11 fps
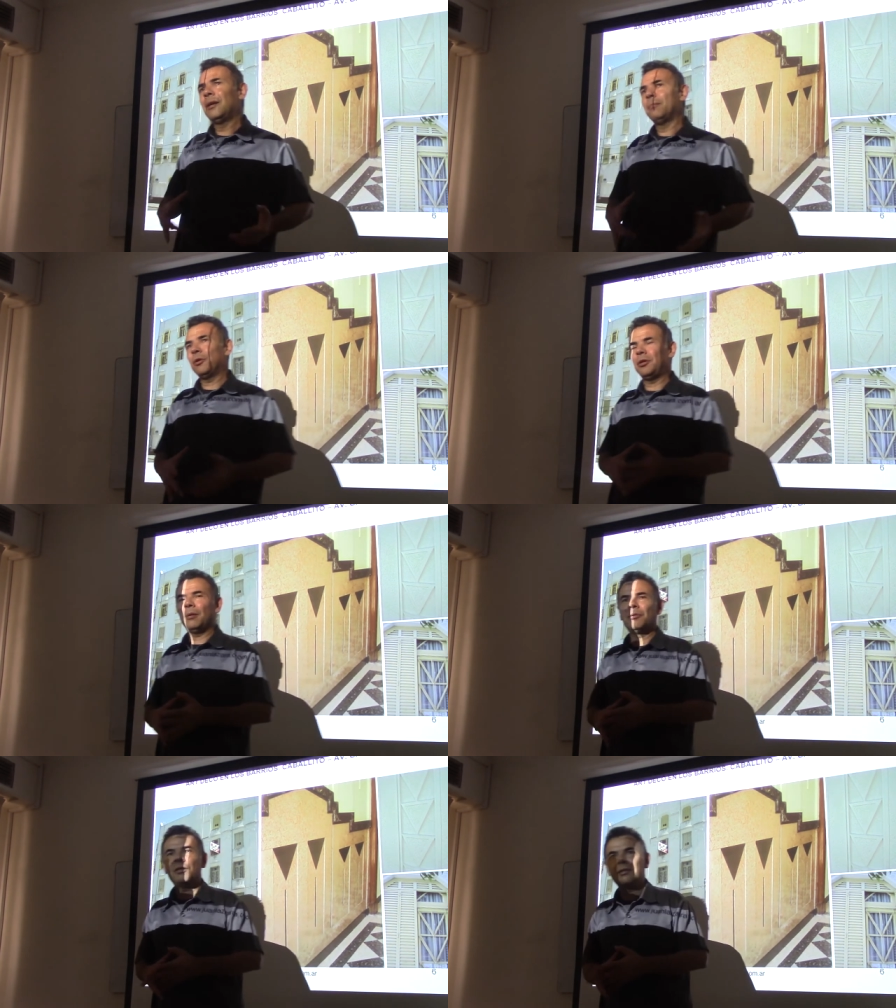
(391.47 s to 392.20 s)

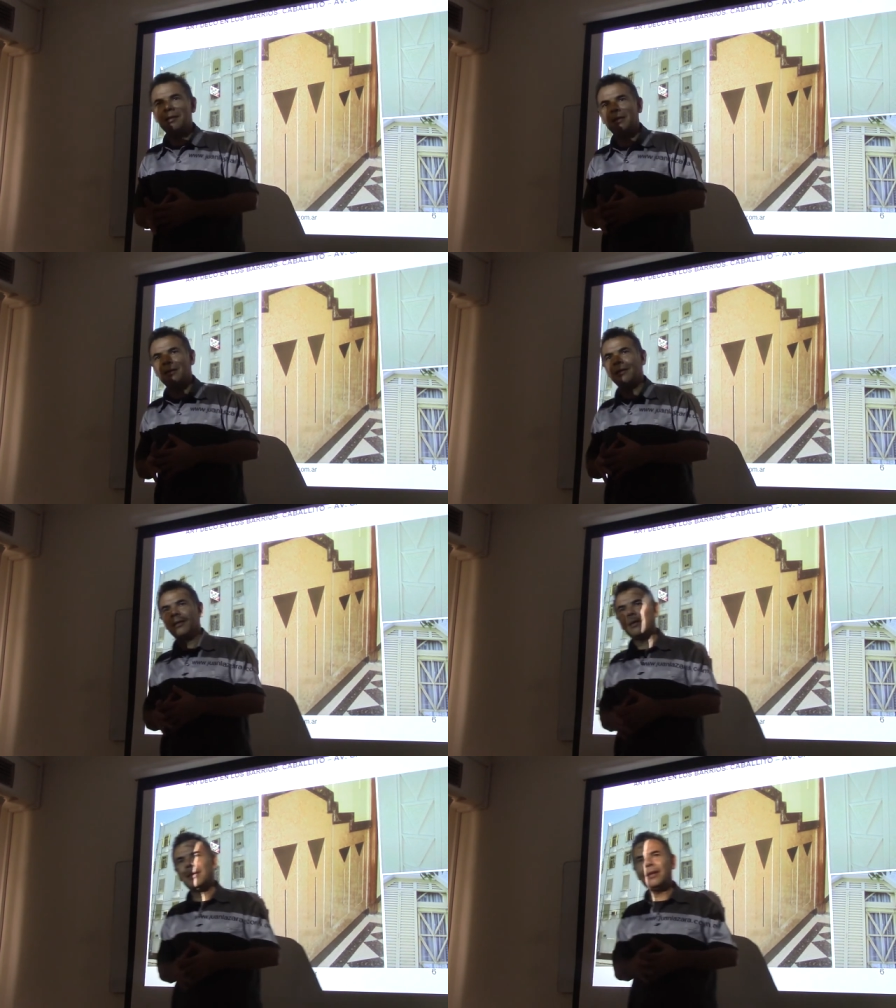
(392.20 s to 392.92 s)
Podríamos
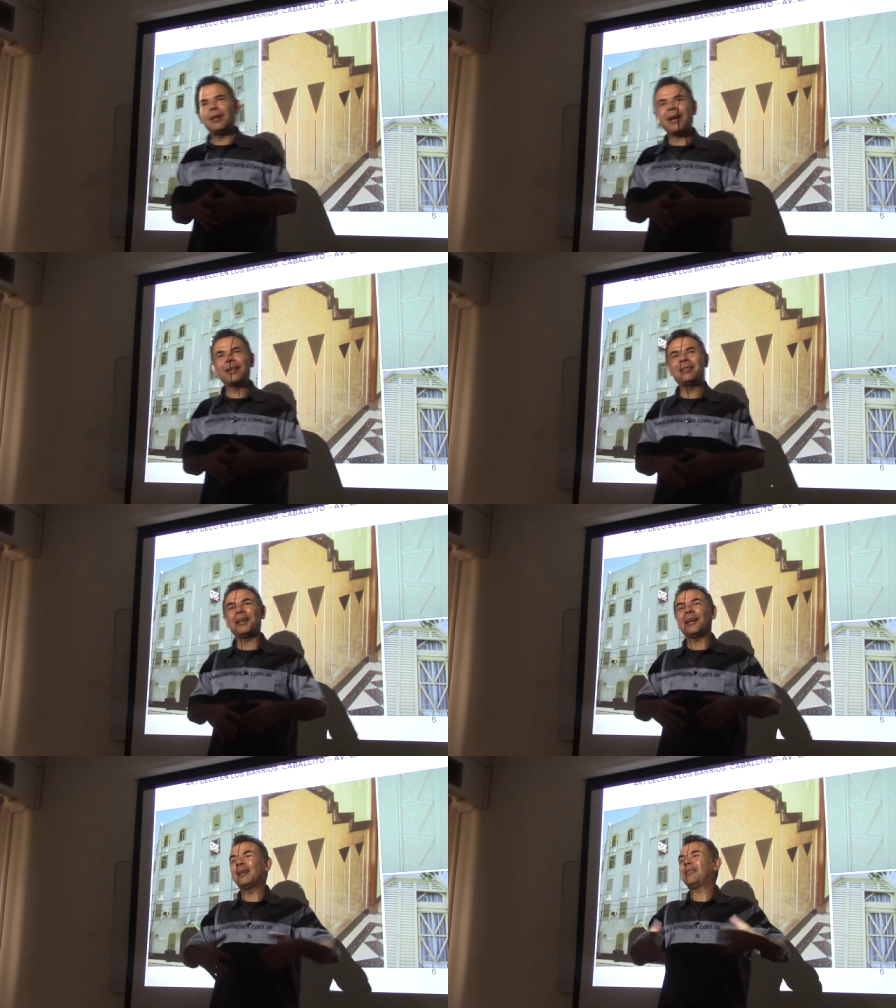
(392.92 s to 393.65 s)
decir eh,
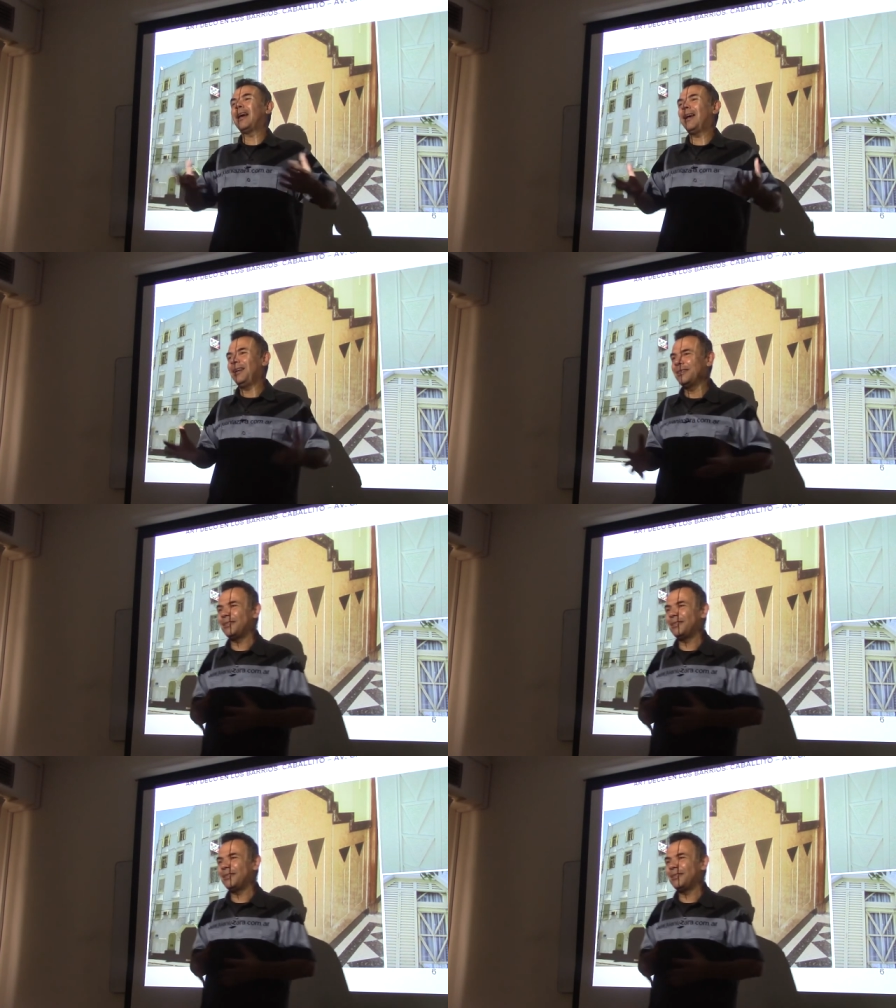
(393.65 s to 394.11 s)
azteca style,